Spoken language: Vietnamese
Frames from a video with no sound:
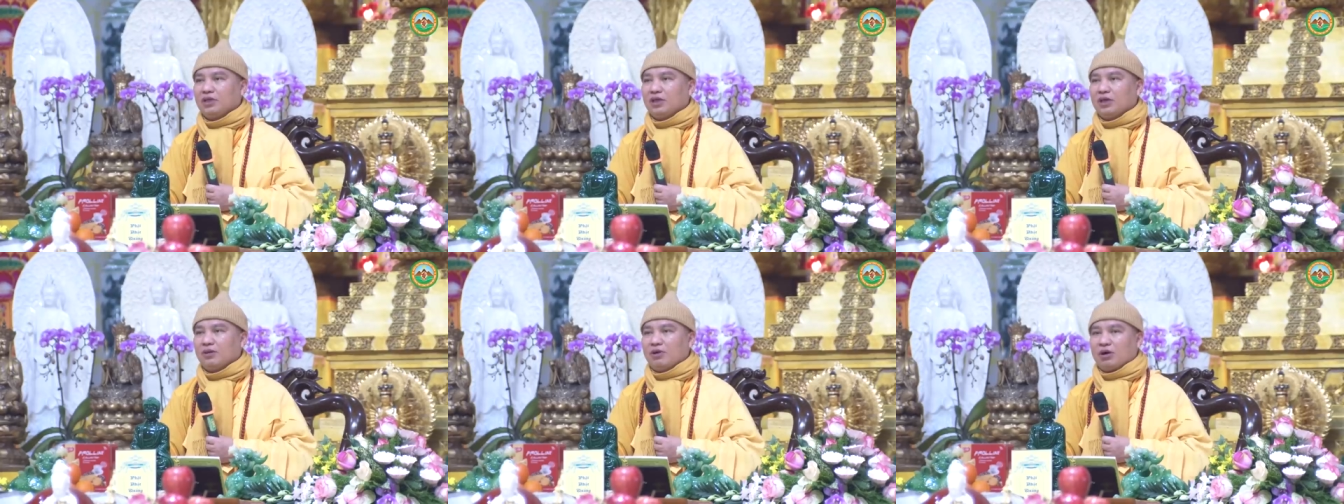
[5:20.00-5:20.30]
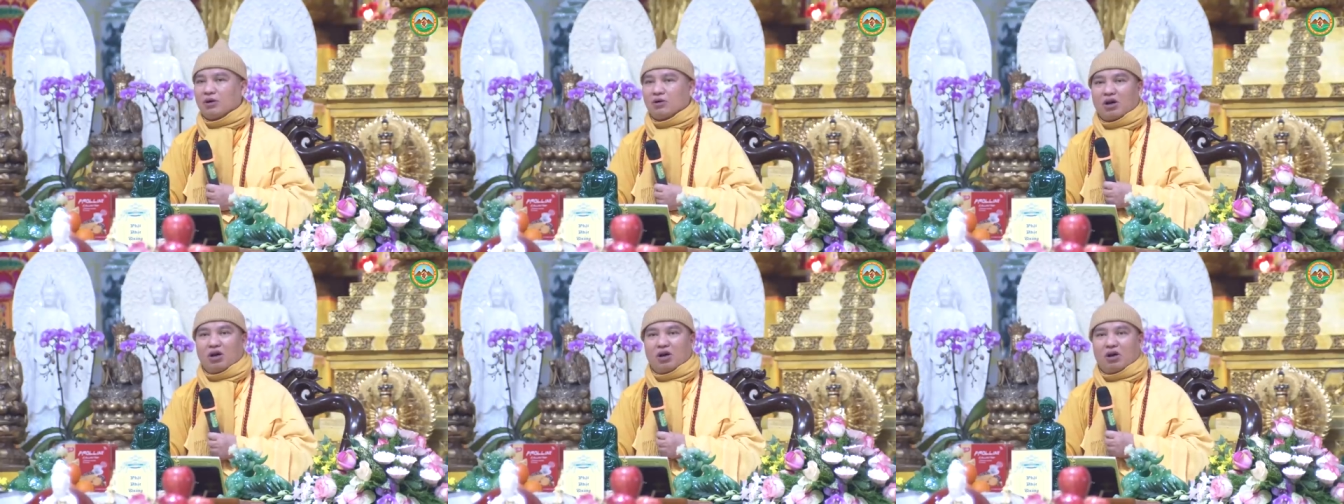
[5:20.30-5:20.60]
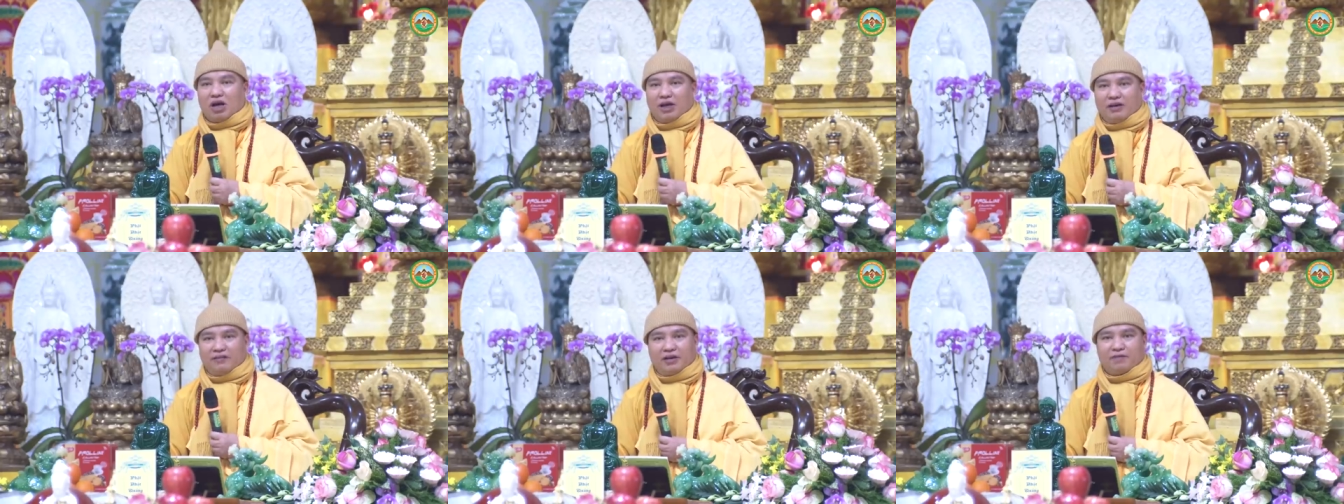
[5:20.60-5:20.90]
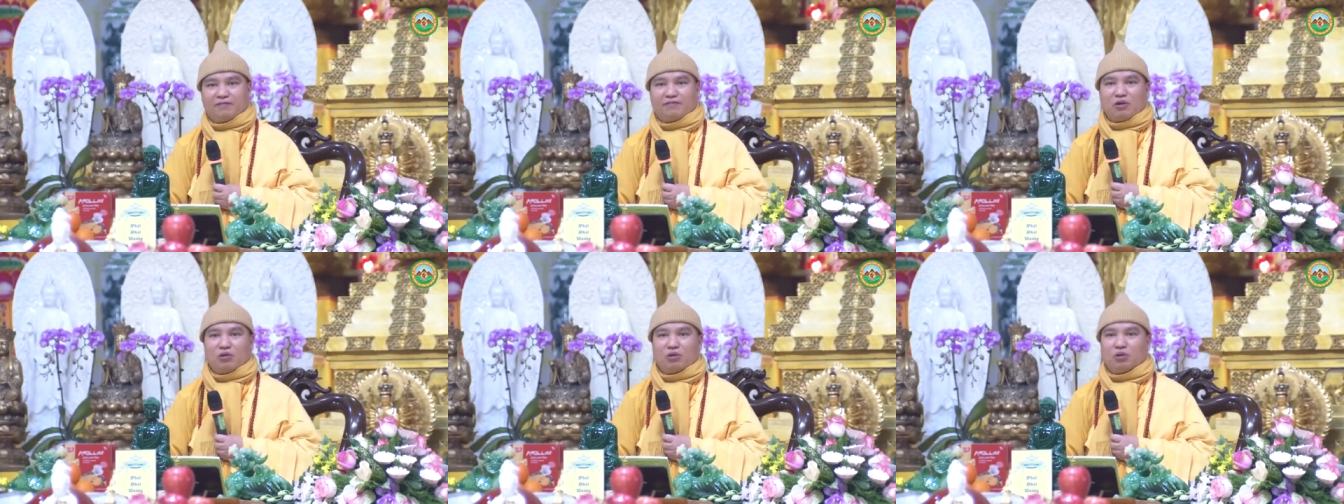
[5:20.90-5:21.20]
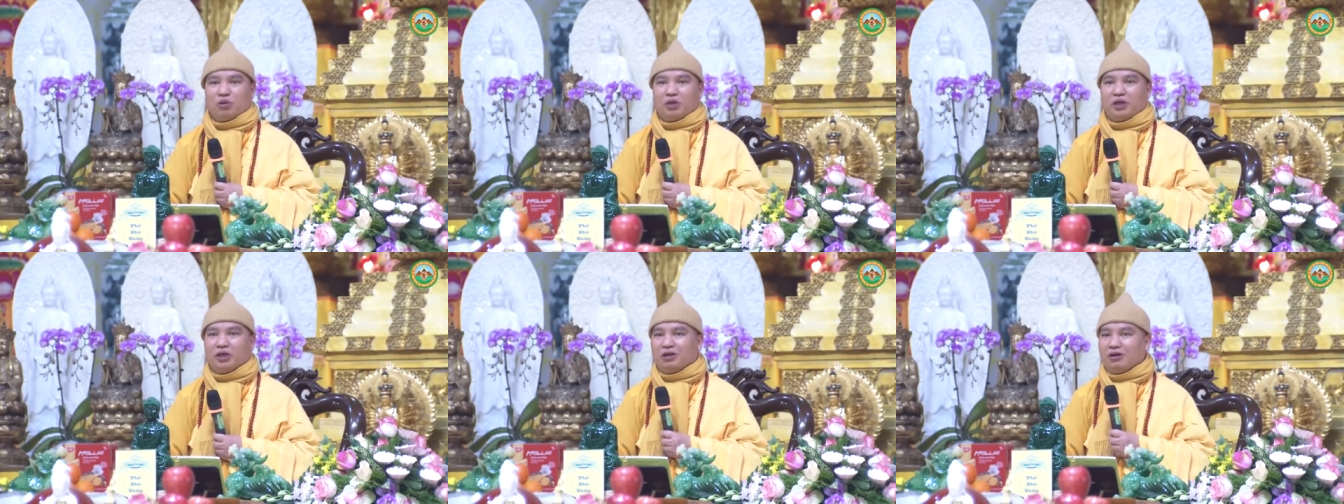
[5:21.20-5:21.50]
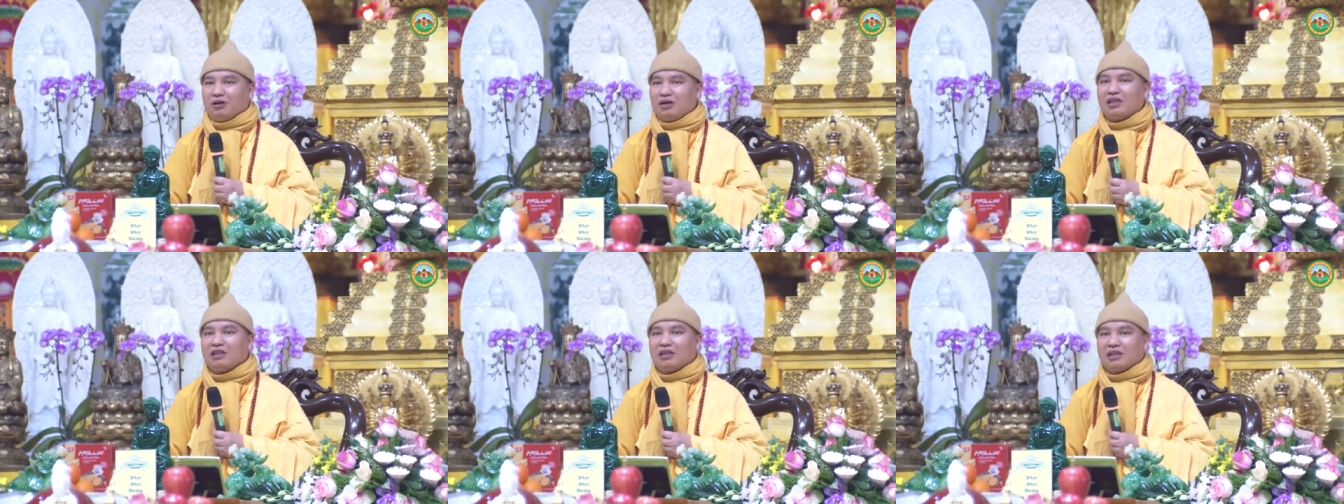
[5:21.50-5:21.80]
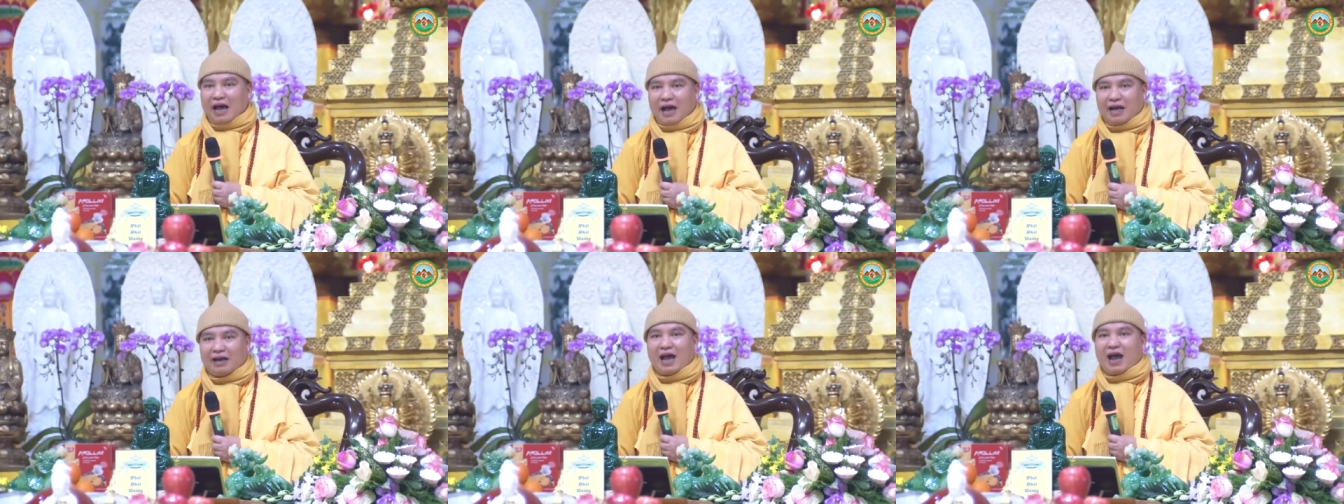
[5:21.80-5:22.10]
mà còn nói về phong thủy đó là
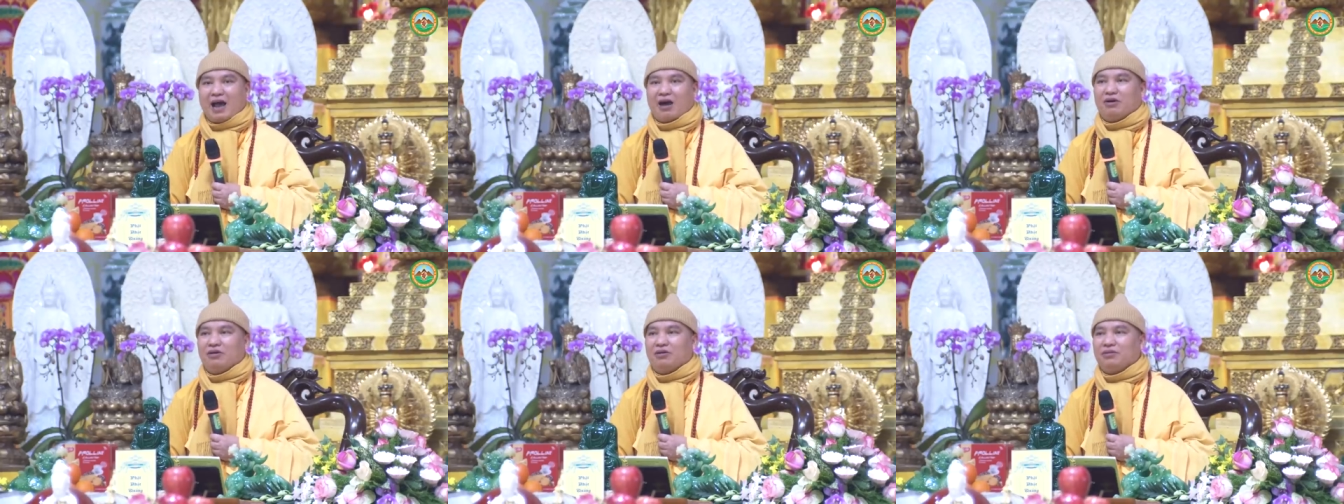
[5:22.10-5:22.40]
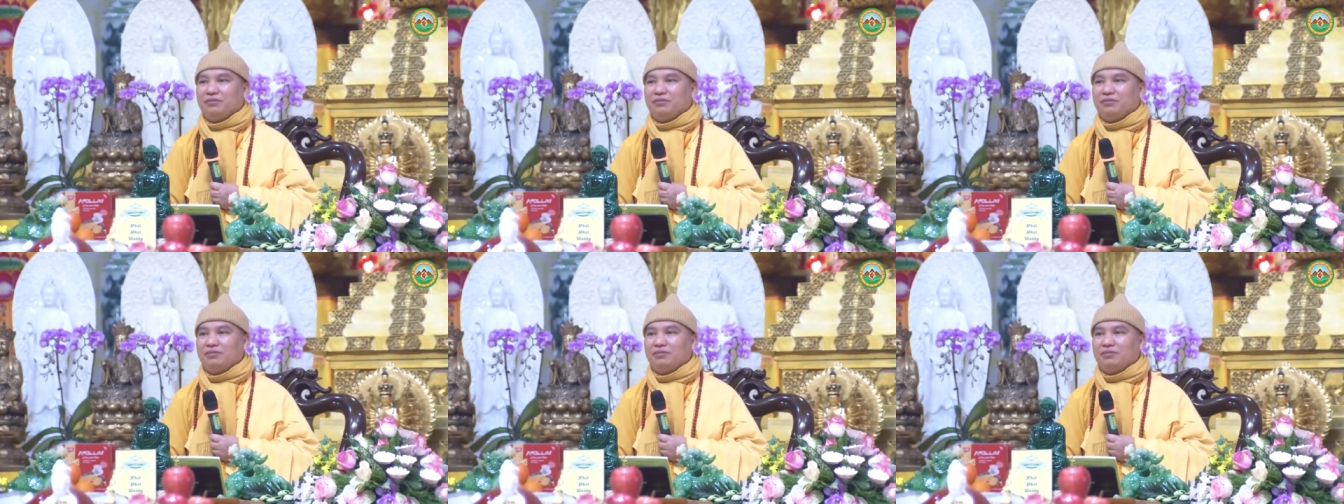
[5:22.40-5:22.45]
tà đạo